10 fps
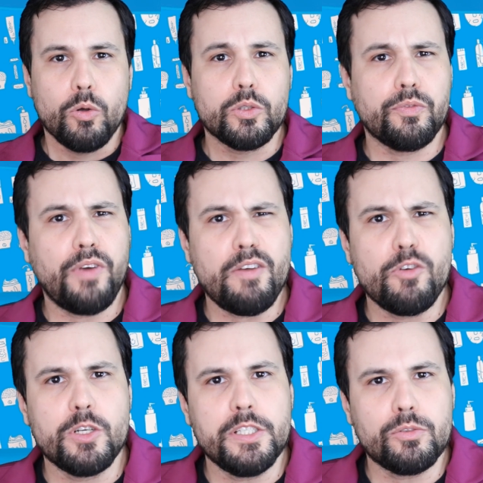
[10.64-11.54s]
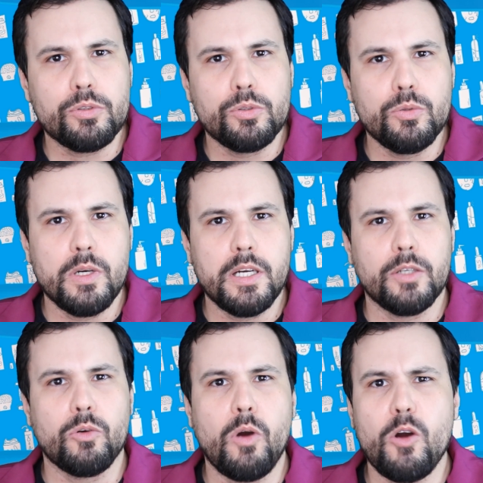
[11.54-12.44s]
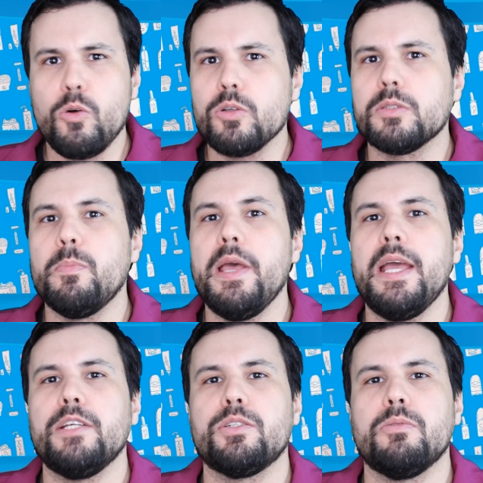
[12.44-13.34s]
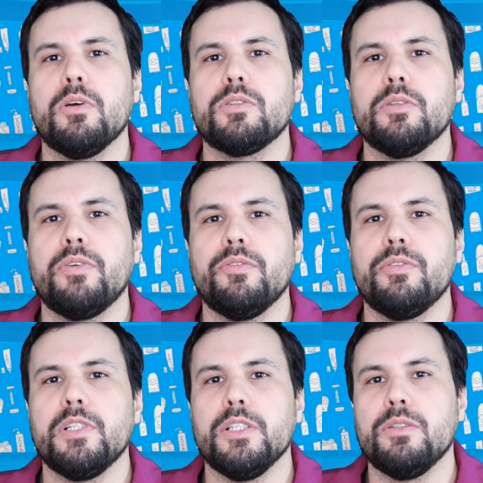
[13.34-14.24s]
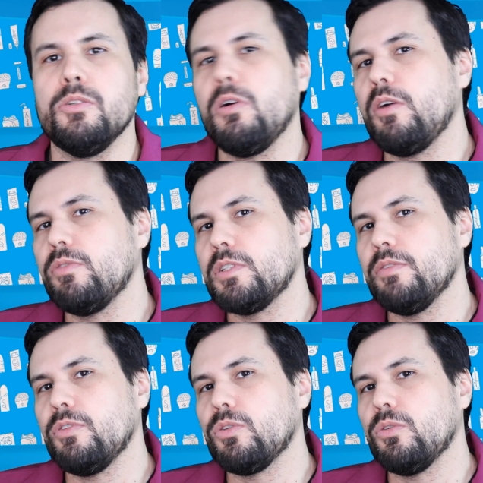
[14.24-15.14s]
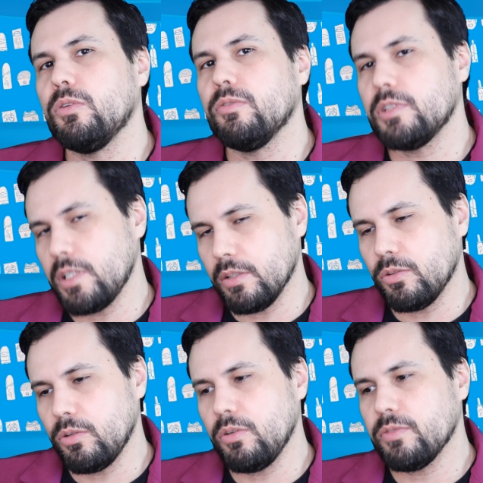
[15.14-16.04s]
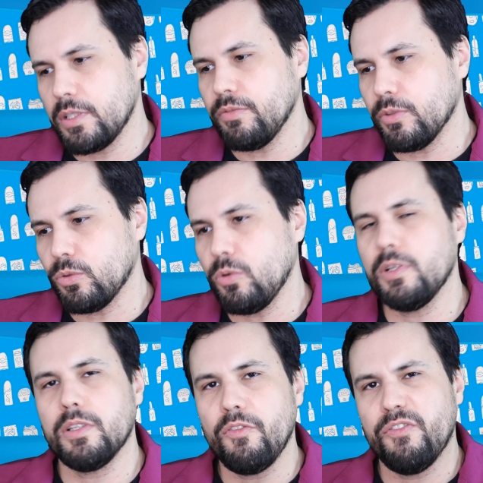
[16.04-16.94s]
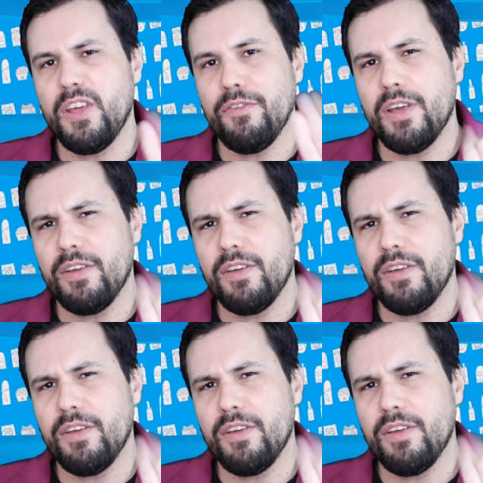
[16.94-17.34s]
os favoritos do ano. Qual cosmético é o seu favorito? Em qual você votou? Você entrou? Você votou? Então vem,